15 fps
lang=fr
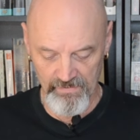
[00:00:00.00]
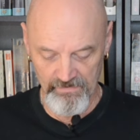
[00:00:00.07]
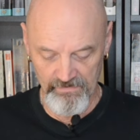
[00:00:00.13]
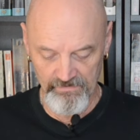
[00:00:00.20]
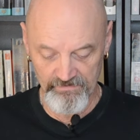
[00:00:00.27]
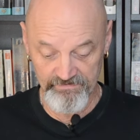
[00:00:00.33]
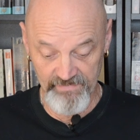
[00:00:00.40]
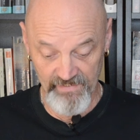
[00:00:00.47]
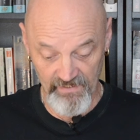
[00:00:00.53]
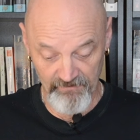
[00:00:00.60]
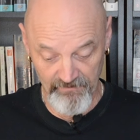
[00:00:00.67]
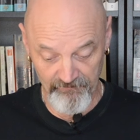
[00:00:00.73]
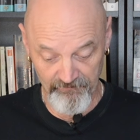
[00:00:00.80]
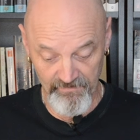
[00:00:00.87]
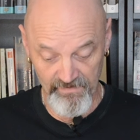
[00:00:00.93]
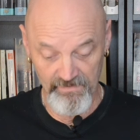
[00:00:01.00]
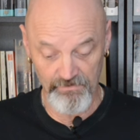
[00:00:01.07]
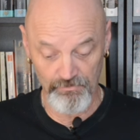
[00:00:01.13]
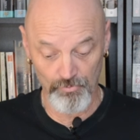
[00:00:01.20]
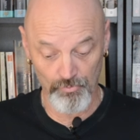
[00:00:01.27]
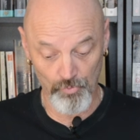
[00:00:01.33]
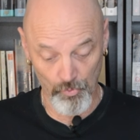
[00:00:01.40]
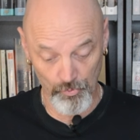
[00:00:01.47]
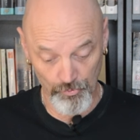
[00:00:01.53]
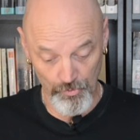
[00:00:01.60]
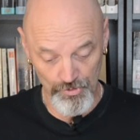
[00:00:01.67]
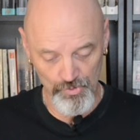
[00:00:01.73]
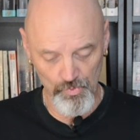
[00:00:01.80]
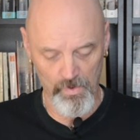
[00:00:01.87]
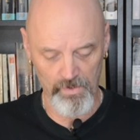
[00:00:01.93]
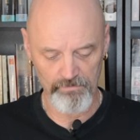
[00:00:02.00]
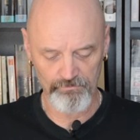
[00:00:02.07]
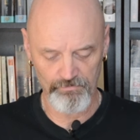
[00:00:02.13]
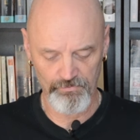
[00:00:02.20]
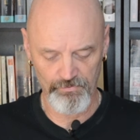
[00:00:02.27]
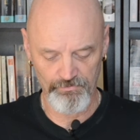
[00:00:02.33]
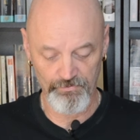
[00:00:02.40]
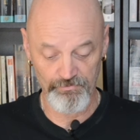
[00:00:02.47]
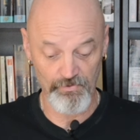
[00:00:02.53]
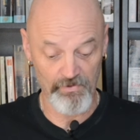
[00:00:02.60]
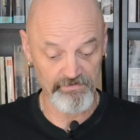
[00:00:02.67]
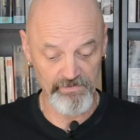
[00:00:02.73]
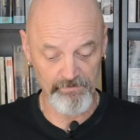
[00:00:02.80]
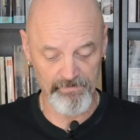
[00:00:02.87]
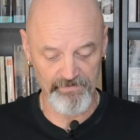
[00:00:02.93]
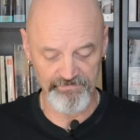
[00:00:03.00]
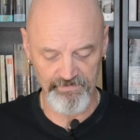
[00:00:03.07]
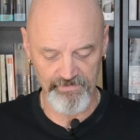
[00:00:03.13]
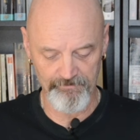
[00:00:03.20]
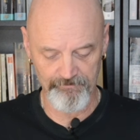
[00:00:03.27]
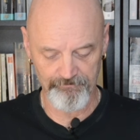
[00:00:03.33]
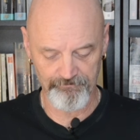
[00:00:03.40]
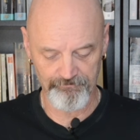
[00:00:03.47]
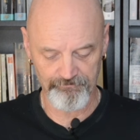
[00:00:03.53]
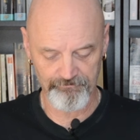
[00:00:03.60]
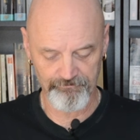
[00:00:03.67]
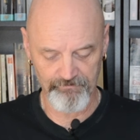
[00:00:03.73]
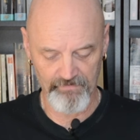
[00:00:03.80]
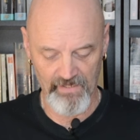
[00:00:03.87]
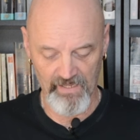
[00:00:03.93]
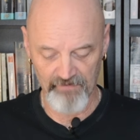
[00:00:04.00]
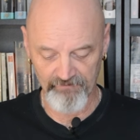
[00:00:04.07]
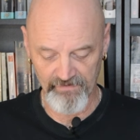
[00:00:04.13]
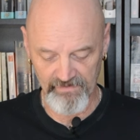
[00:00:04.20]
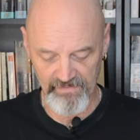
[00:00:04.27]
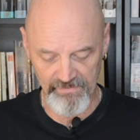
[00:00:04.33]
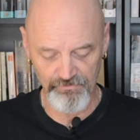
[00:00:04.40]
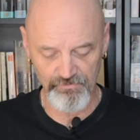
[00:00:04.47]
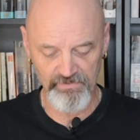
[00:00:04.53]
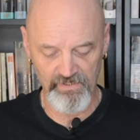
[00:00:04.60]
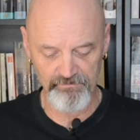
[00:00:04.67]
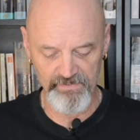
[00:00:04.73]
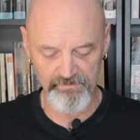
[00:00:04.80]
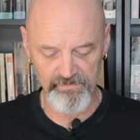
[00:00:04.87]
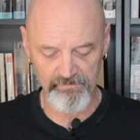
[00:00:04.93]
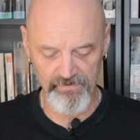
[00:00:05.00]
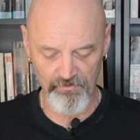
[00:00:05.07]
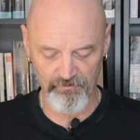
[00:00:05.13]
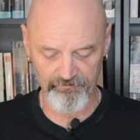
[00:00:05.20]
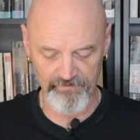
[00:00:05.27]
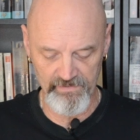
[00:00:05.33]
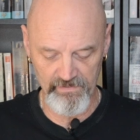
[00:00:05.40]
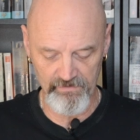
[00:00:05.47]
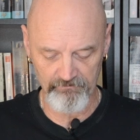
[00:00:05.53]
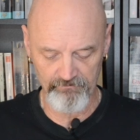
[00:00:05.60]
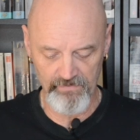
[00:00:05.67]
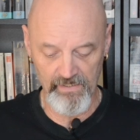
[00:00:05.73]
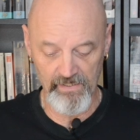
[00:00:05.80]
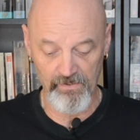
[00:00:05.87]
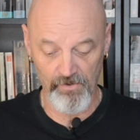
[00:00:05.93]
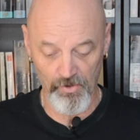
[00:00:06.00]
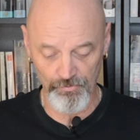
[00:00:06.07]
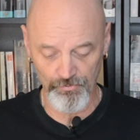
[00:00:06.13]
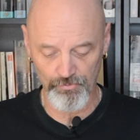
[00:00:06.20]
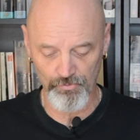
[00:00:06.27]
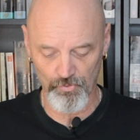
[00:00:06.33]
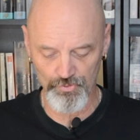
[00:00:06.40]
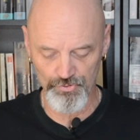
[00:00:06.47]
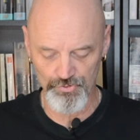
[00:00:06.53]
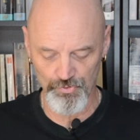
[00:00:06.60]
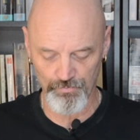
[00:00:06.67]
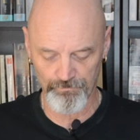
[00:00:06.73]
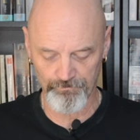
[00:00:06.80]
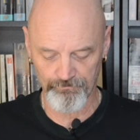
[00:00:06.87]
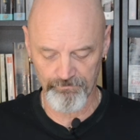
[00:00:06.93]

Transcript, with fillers: Si elle avait fait d'autres choix, que se serait-il passé avec l'aide d'une amie bibliophile, elle entre dans le jeu.